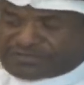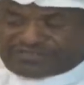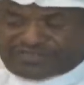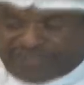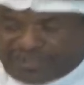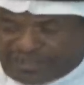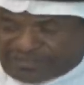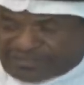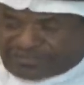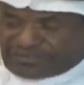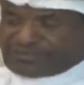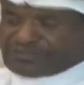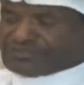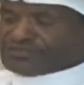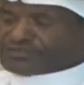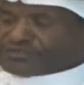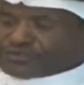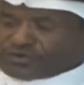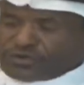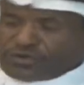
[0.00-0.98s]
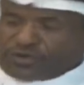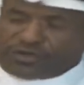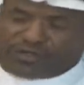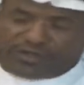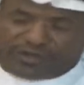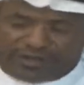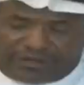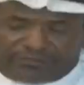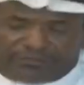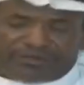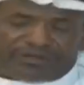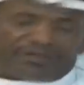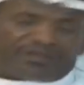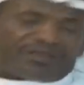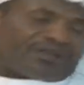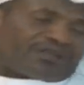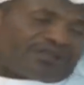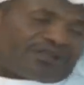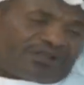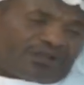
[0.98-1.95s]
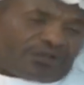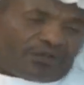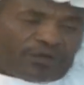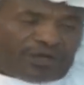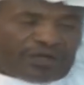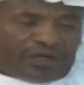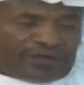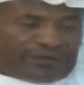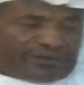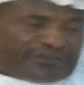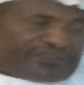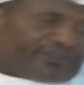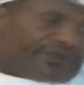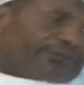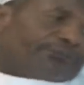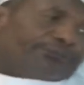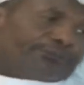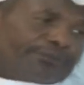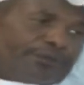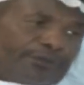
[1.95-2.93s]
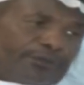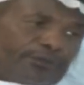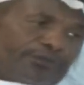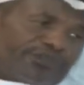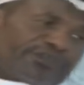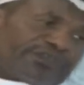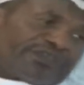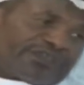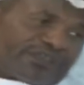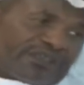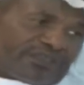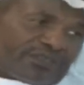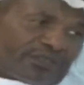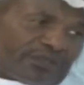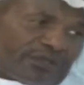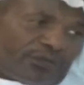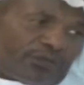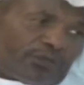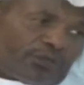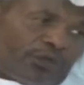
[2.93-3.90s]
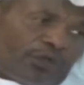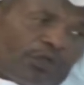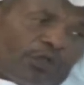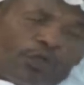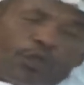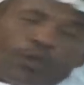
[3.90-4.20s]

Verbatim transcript: زادني شوق لما كان الاخوان جنبي وزي كذا